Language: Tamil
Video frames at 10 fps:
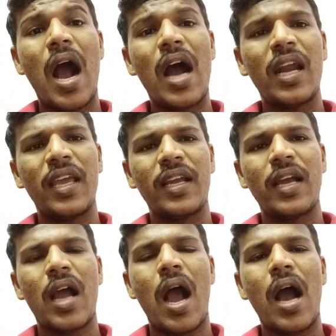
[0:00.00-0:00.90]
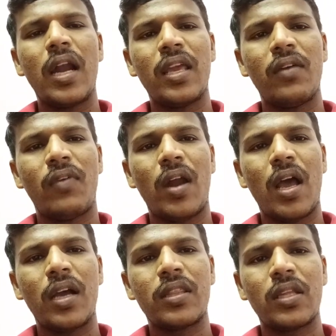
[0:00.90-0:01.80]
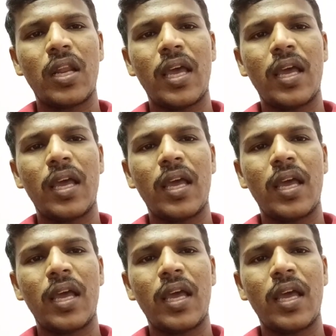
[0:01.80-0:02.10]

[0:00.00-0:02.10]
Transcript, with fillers: ஆலயங்க ஆலய வளாகத்தில்